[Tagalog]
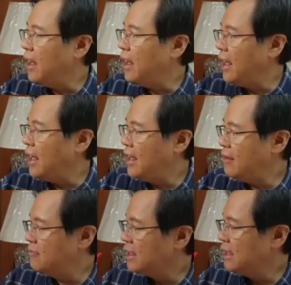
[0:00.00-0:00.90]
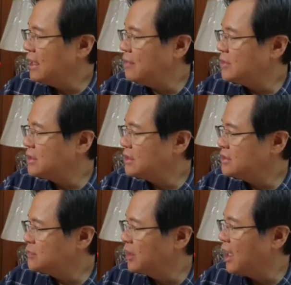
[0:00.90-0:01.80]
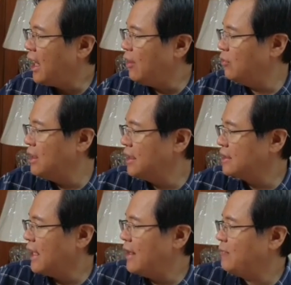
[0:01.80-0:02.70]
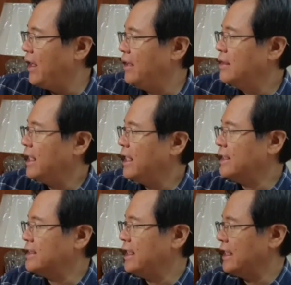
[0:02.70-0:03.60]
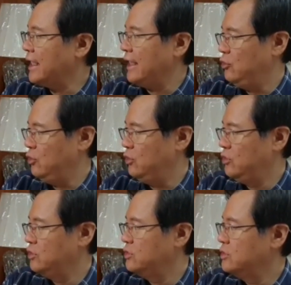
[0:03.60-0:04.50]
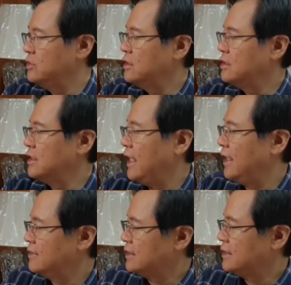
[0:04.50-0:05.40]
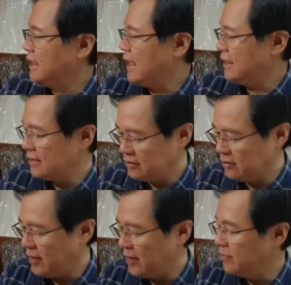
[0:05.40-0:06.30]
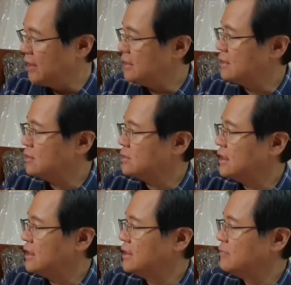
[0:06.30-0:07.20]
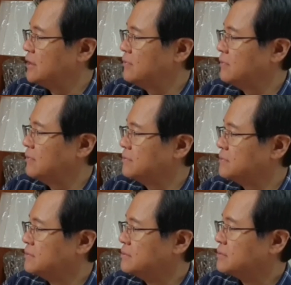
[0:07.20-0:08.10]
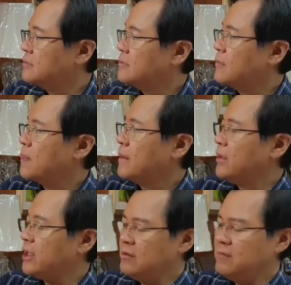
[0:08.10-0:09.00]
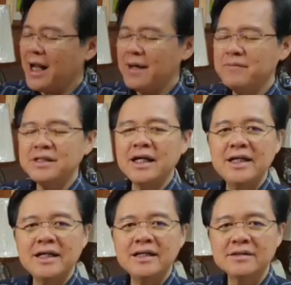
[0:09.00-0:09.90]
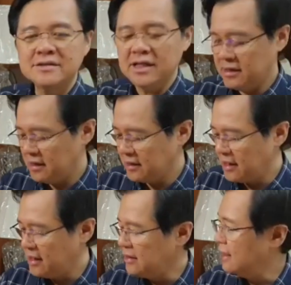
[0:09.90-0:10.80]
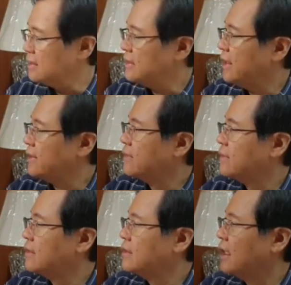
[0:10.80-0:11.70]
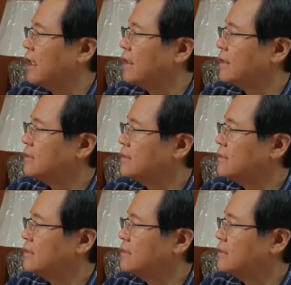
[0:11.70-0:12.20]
ah, kilometers per hour ang tama, eh delikado. Yan, tignan natin tumama dito sa dibdib. Pero maraming dahilan ng sudden cardiac death. Yan.